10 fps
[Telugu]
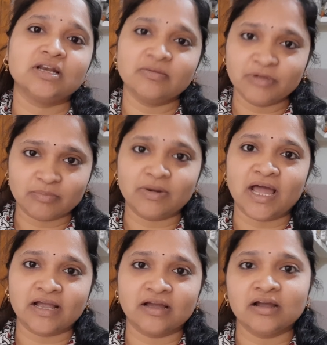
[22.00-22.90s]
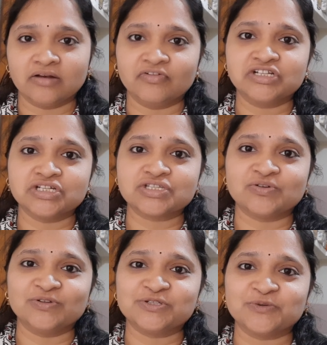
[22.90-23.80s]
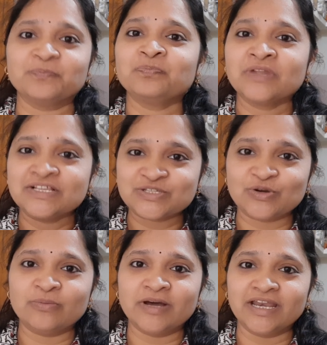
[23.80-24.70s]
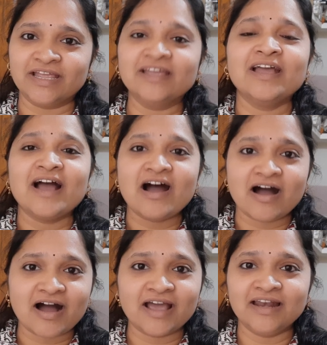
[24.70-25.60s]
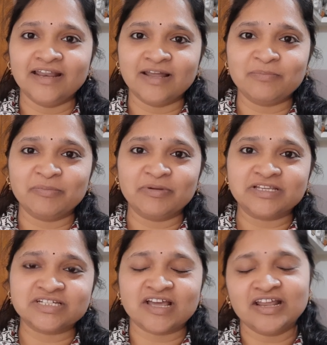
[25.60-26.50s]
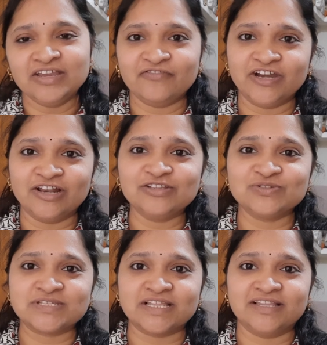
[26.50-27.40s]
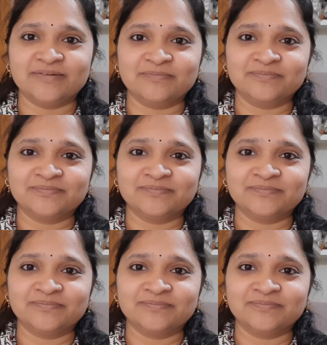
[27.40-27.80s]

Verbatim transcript: గా మీరు బ్లాక్గా కన్వర్ట్ చేసుకోవచ్చు సో మరి ఆ ఆయిల్ని ఎలా ప్రిపేర్ చేయాలో ఈ వీడియోలో చూసేద్దాం